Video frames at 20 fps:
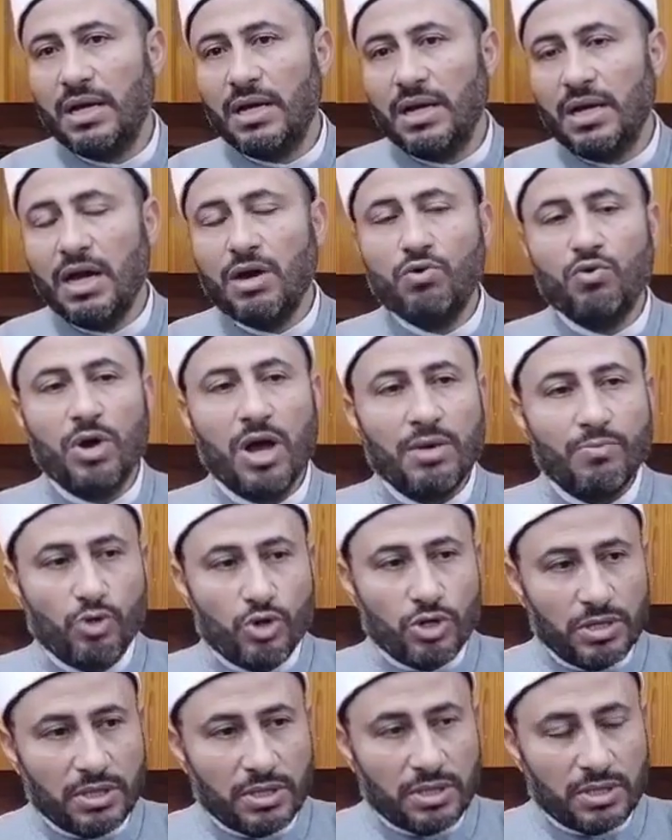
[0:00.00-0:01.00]
له
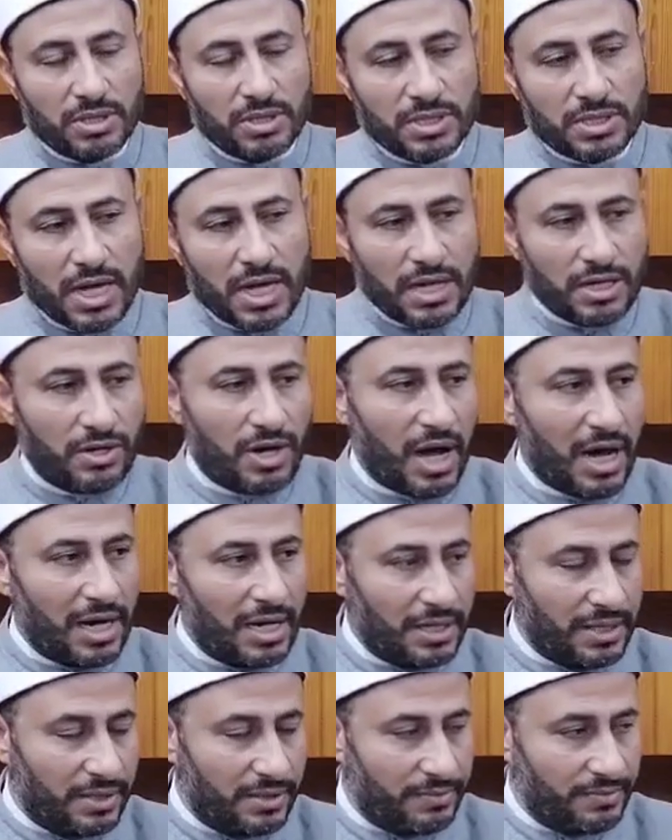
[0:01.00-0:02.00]
أب سهر
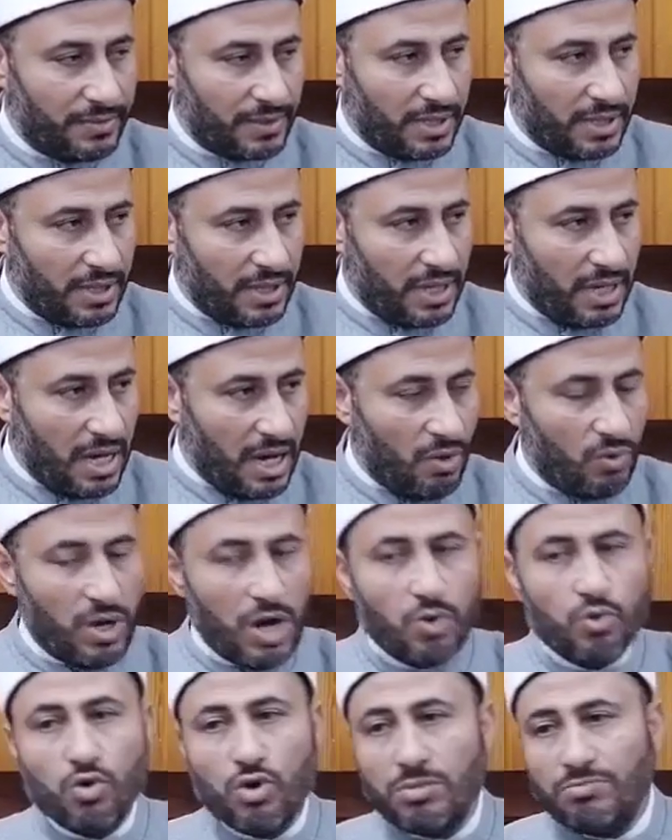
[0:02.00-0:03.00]
عليه أو
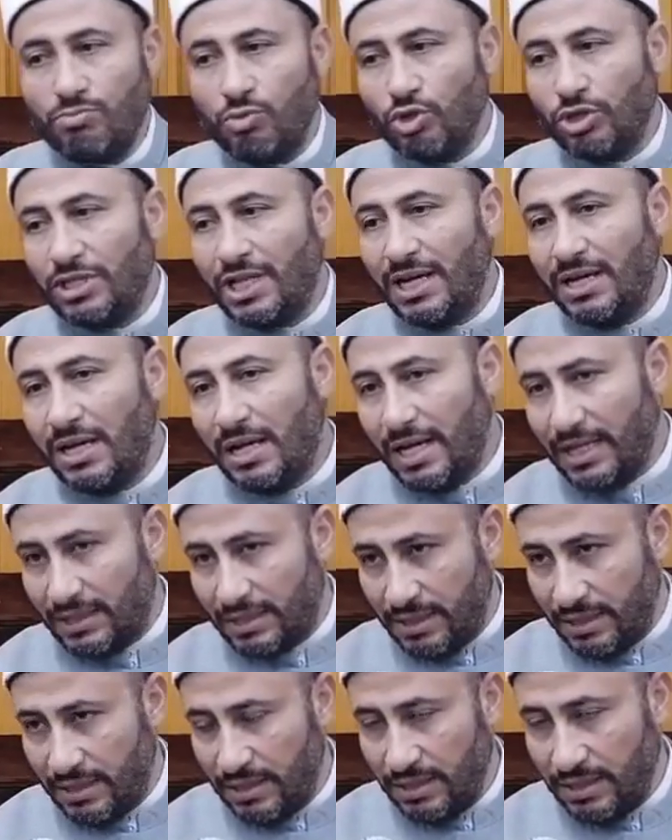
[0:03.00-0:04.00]
له أم
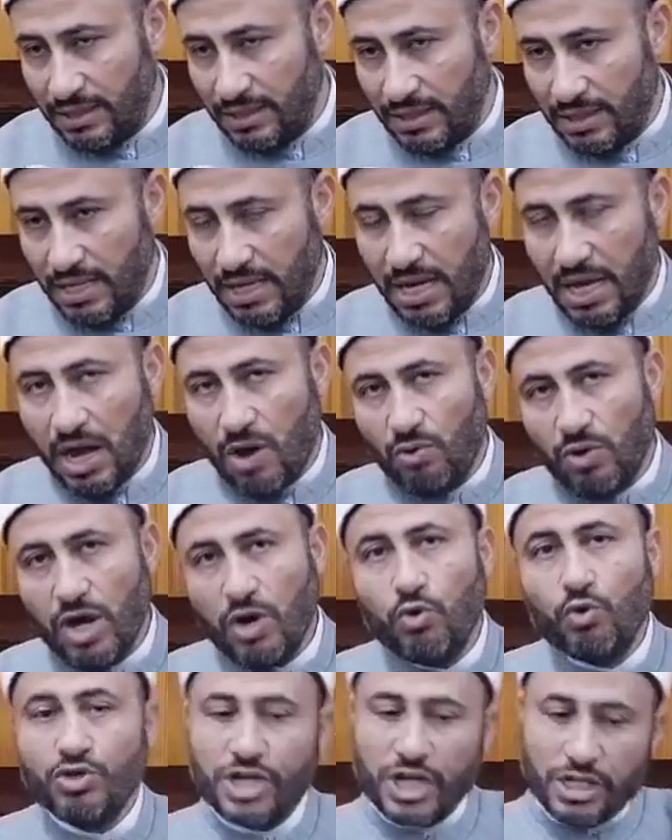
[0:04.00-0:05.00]
دللته أو
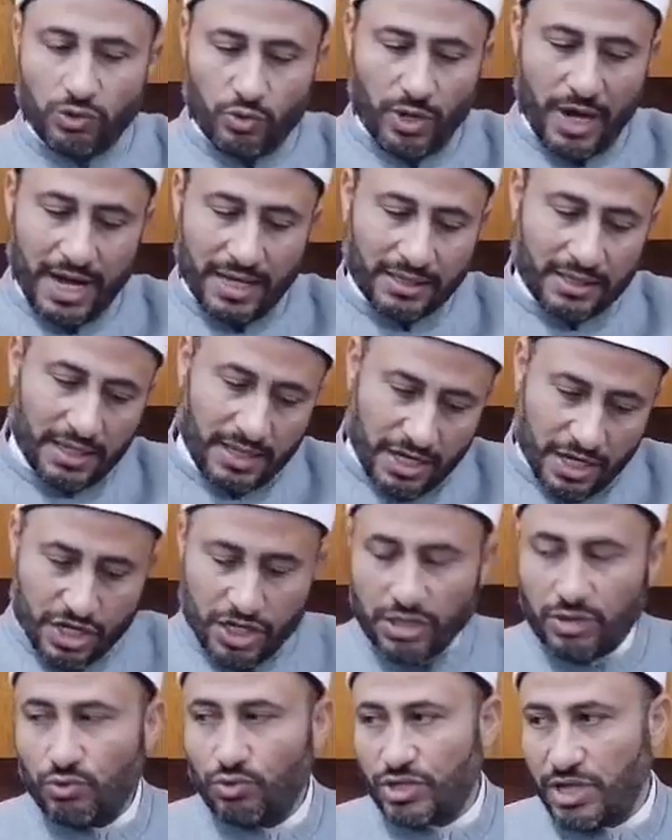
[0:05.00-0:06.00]
له جد حتى إن
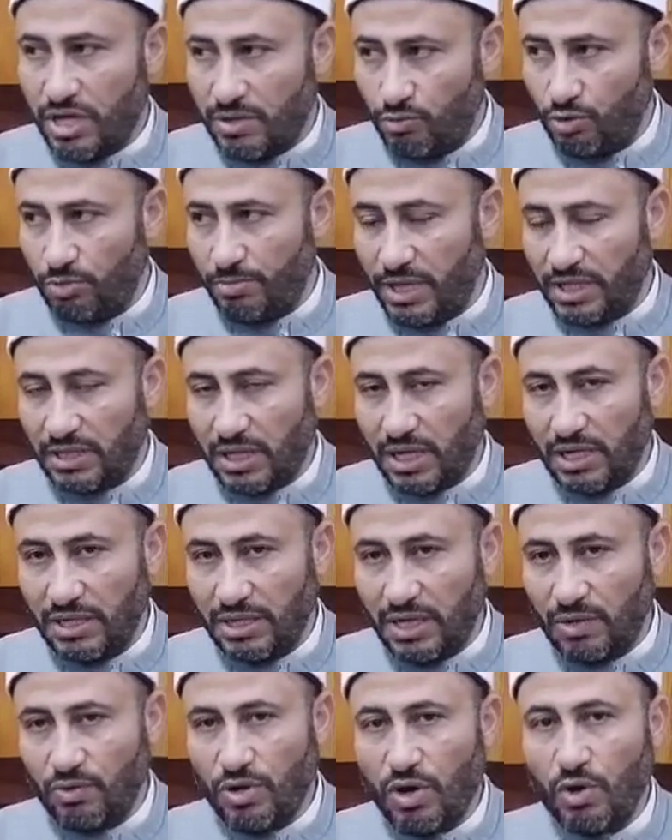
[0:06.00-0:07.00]
جده سيموت بعد
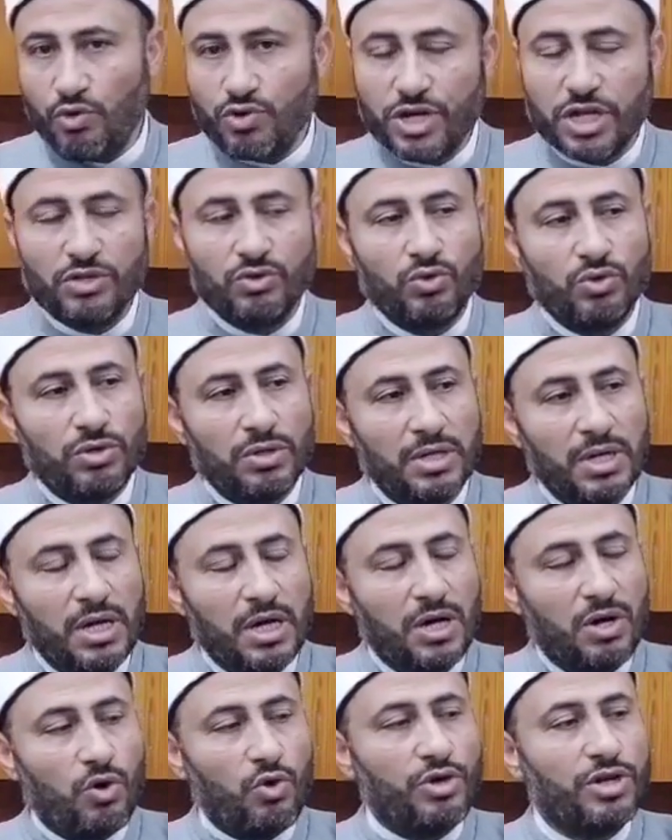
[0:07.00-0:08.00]
قليل أو له جد
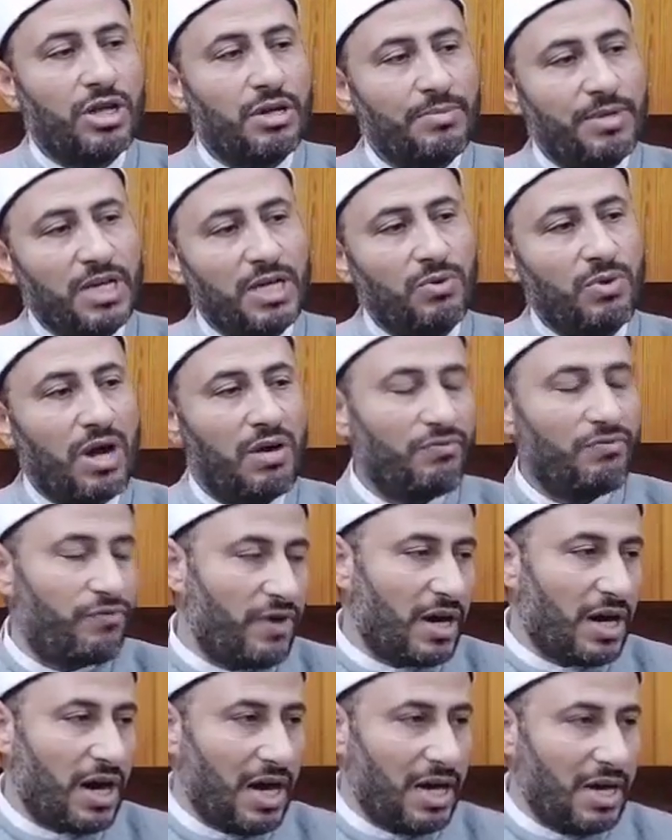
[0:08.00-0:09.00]
عني به
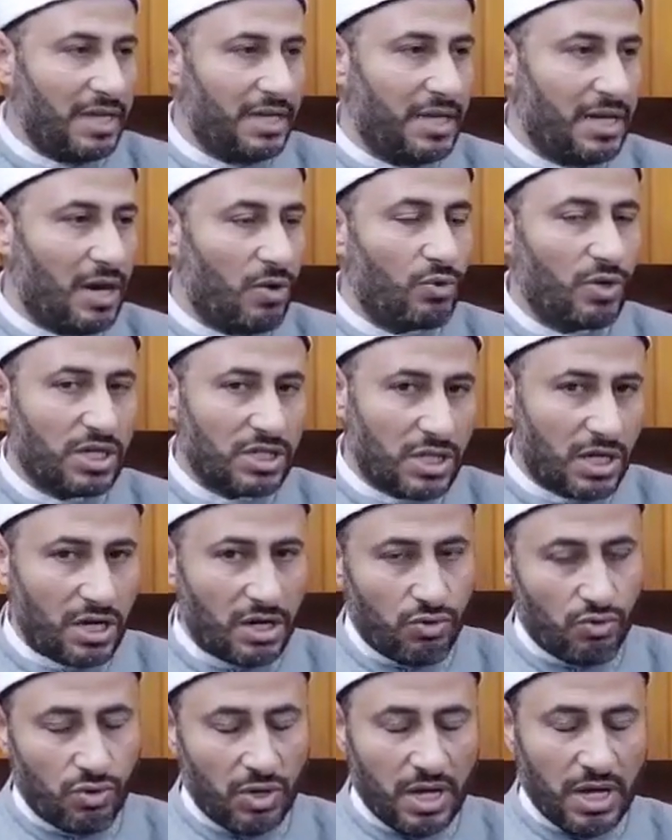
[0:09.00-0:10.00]
وأنفق عليه أو
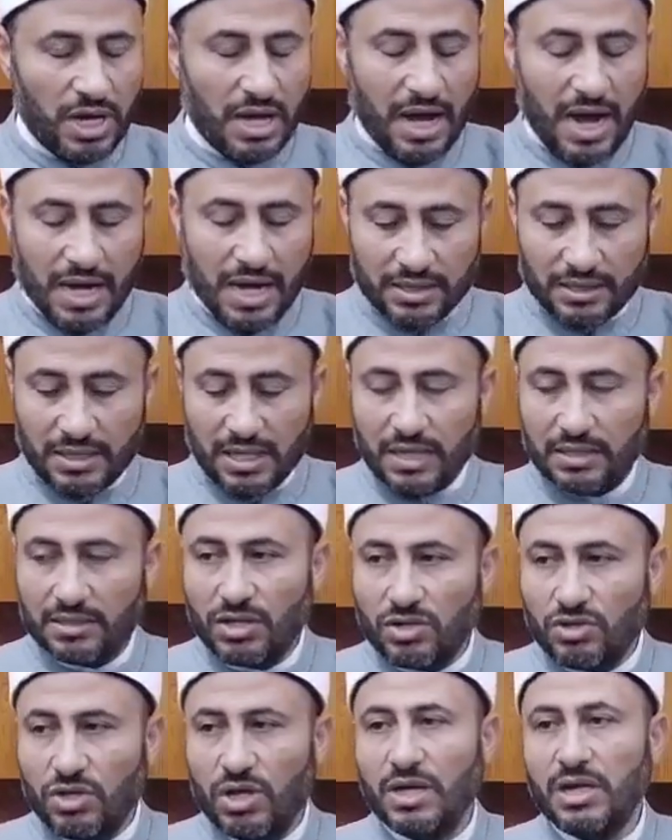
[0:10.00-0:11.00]
نصره حتى
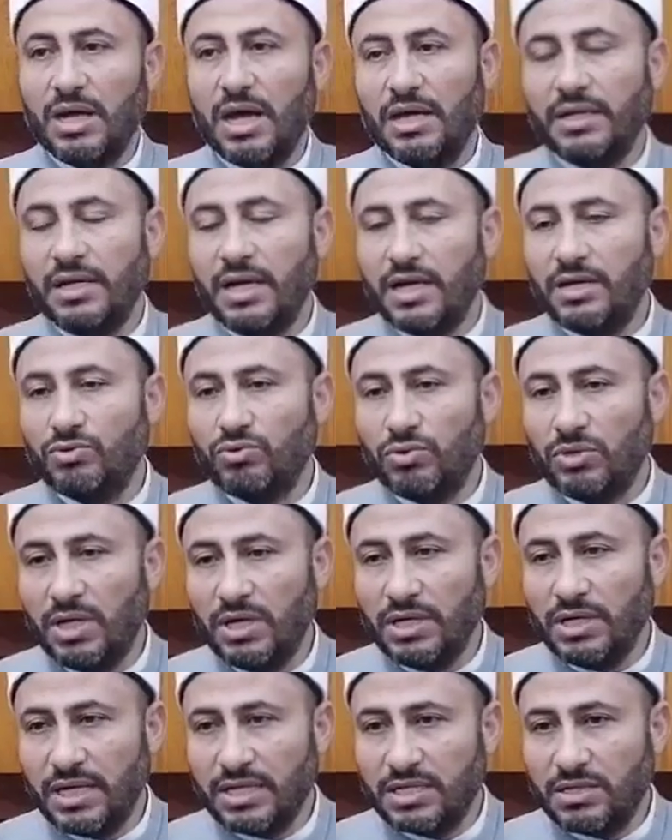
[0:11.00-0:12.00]
تظل عناية
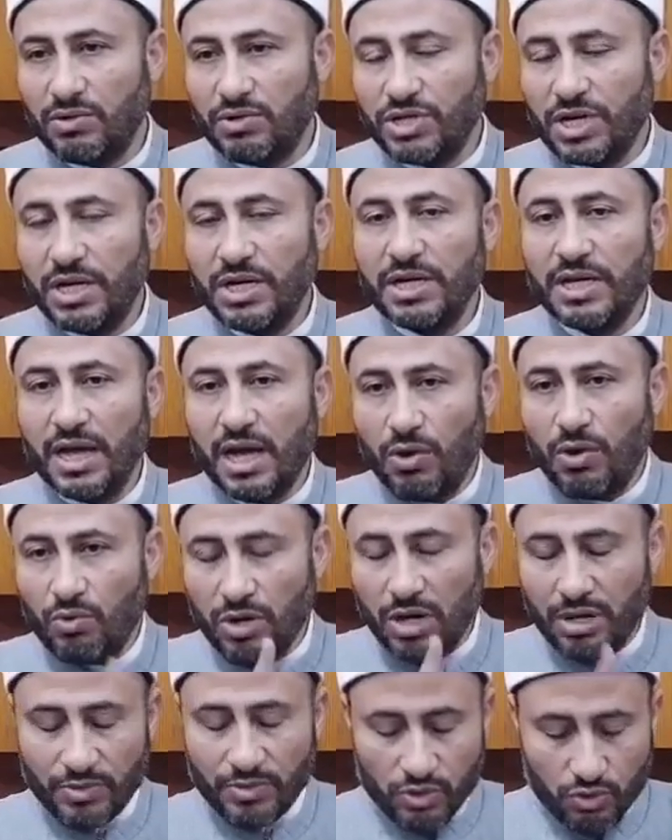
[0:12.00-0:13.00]
الله عز وجل هي
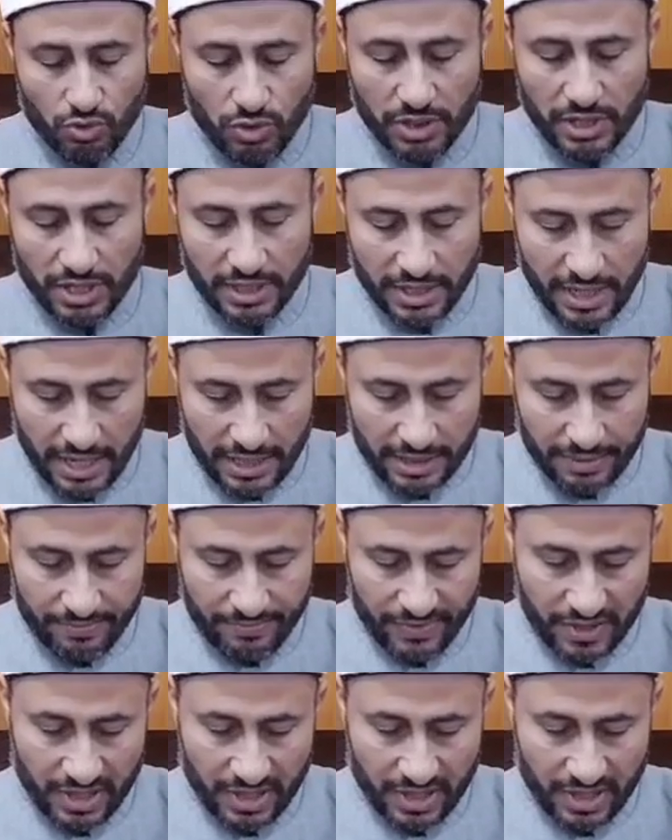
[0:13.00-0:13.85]
أولى من كل عناية